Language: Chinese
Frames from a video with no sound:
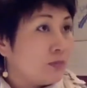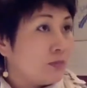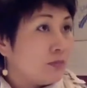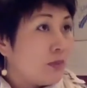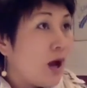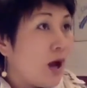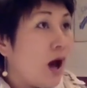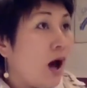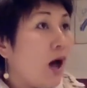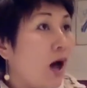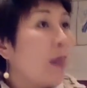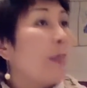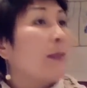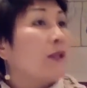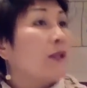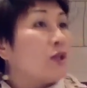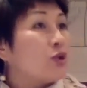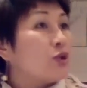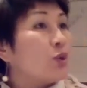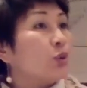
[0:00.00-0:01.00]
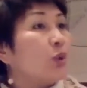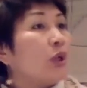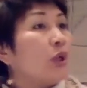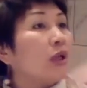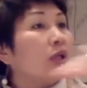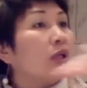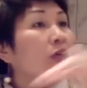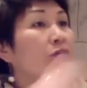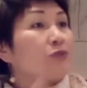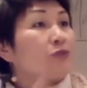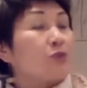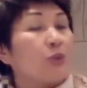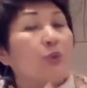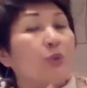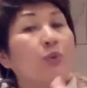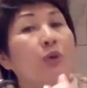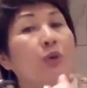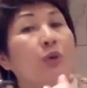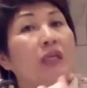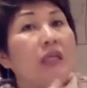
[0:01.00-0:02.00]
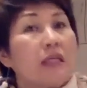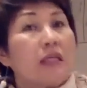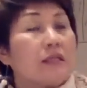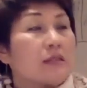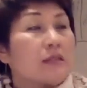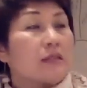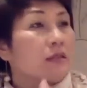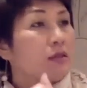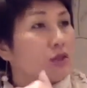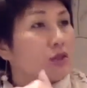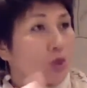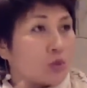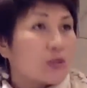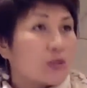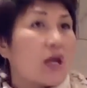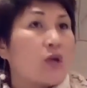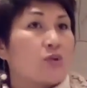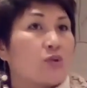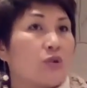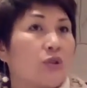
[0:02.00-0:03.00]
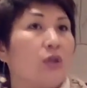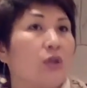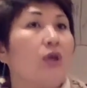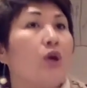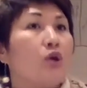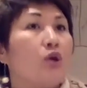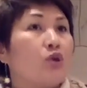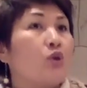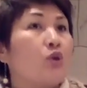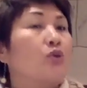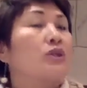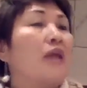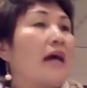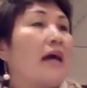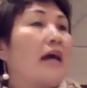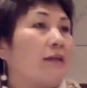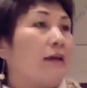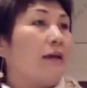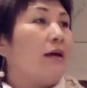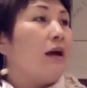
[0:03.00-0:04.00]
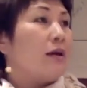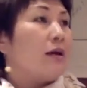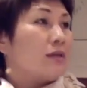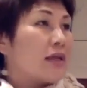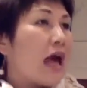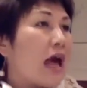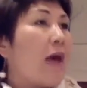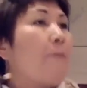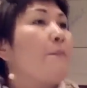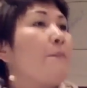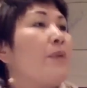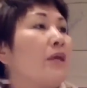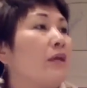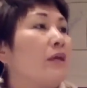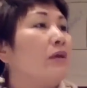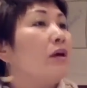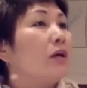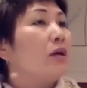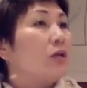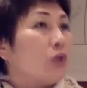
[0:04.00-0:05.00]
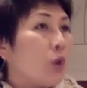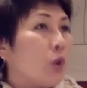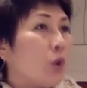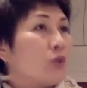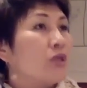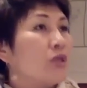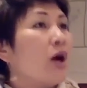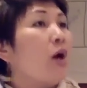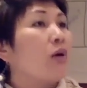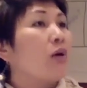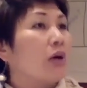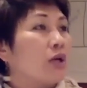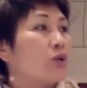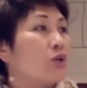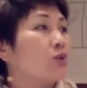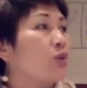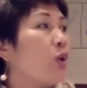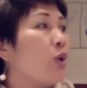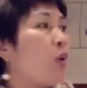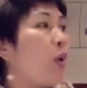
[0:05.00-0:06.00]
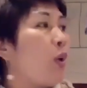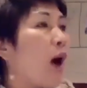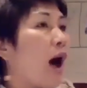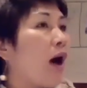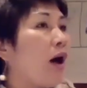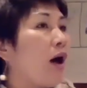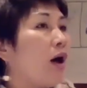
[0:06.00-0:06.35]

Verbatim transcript: 哈，你终端的客户群会一直走下去的，就是它的产品有效可以说话。